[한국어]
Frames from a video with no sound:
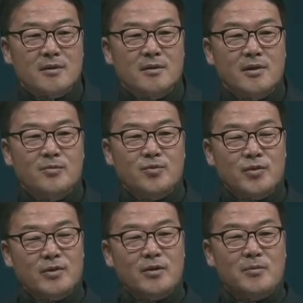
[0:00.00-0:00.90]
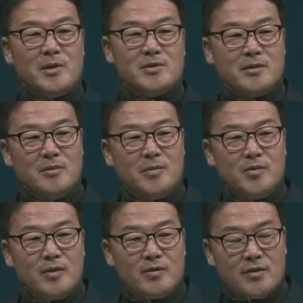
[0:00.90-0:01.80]
그의 부인은 얼마 전에
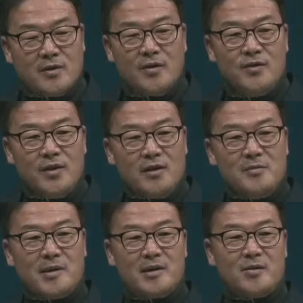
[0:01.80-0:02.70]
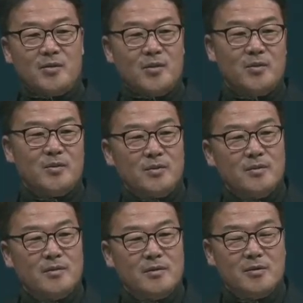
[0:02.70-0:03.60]
미국에서 큰 상을 받았고
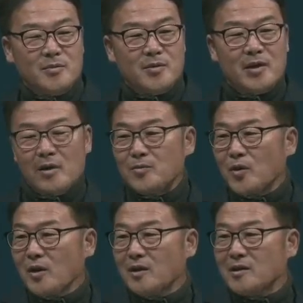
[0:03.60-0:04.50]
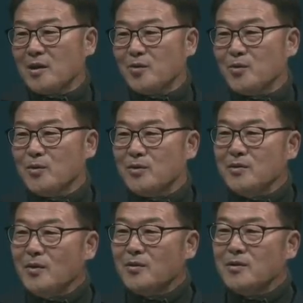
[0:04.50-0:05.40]
그분은 감옥에 갔다 오고
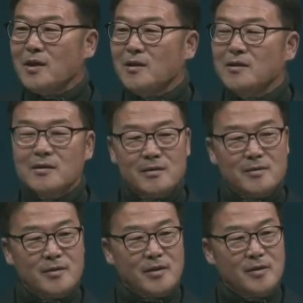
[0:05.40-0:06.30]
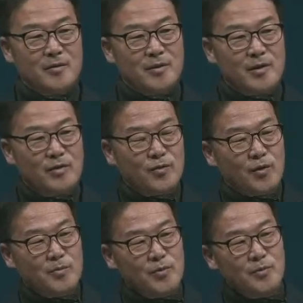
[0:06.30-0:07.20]
그런데 어느 날 이렇게
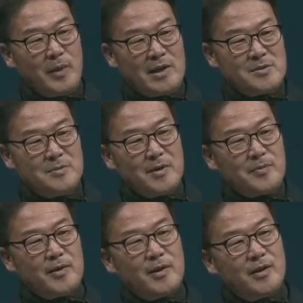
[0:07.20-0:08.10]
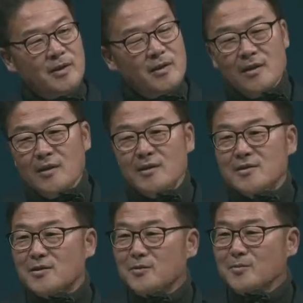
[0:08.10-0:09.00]
인터뷰 마지막 편에
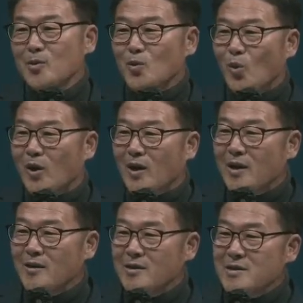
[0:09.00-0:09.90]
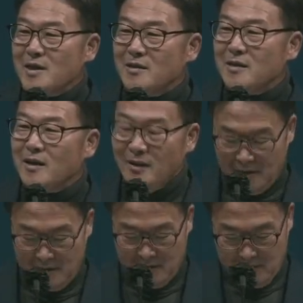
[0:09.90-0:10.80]
이제는 뭐 돌아가야 되지
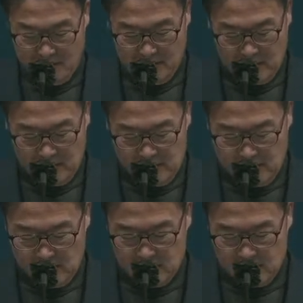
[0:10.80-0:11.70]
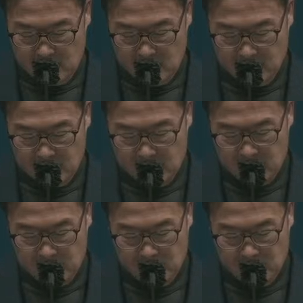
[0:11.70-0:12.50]
않을까라는 이야기를 하는 것을